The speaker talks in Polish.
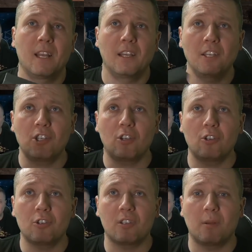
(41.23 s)
Jeśli
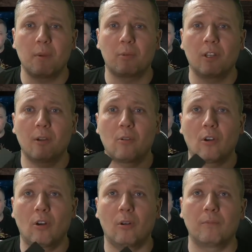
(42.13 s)
chodzi o same
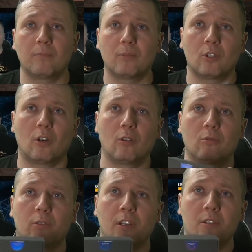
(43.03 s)
pudełko, to
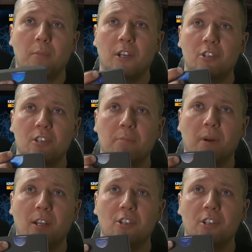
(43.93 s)
tutaj zobaczcie,
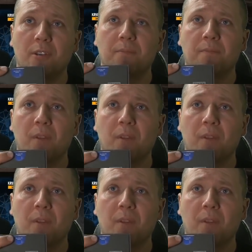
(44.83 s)
macie